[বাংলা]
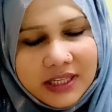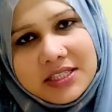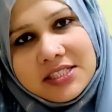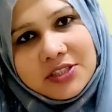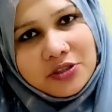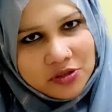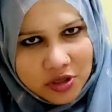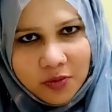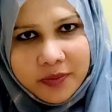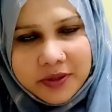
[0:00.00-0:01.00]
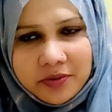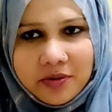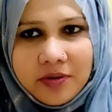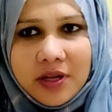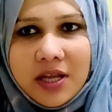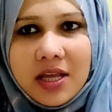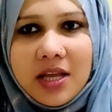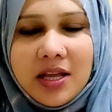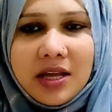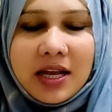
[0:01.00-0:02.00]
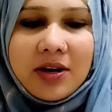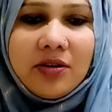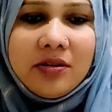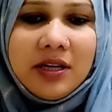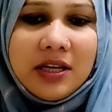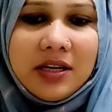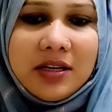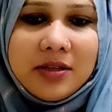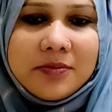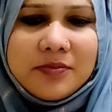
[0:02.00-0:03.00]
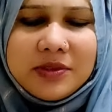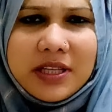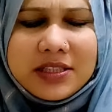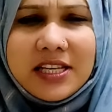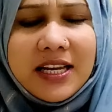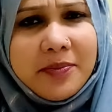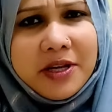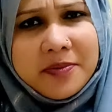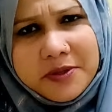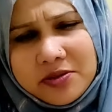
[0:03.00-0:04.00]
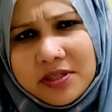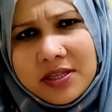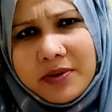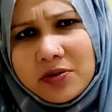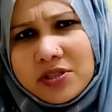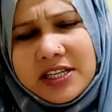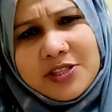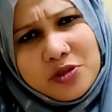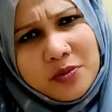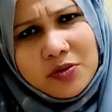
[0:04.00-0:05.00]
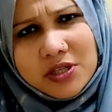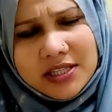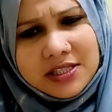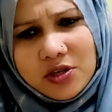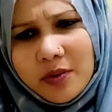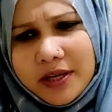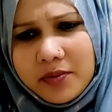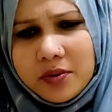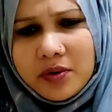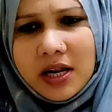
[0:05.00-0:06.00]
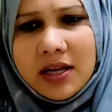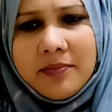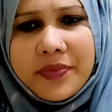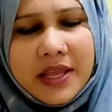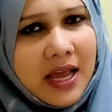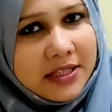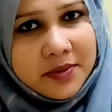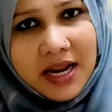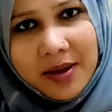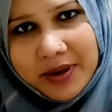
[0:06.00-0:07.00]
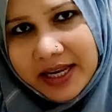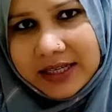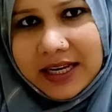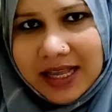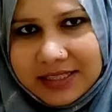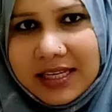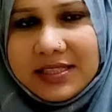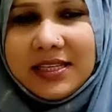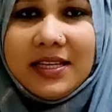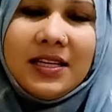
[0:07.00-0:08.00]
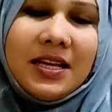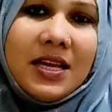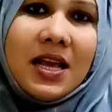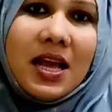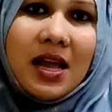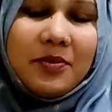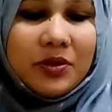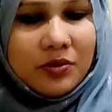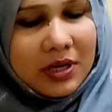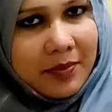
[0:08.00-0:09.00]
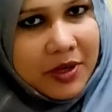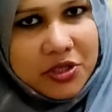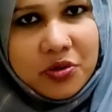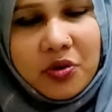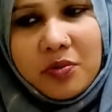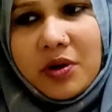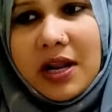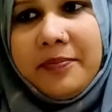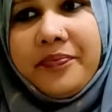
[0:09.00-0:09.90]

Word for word: নিজের জন্য সময় বের করো কারণ হ্যাঁ, ছেলে মেয়ের পেছনে মানুষ কিছু মানুষ আছে সবাইকে বলবো না যেমন আমারই একটা কাজিন আছে আমি নাম মেনশন করব না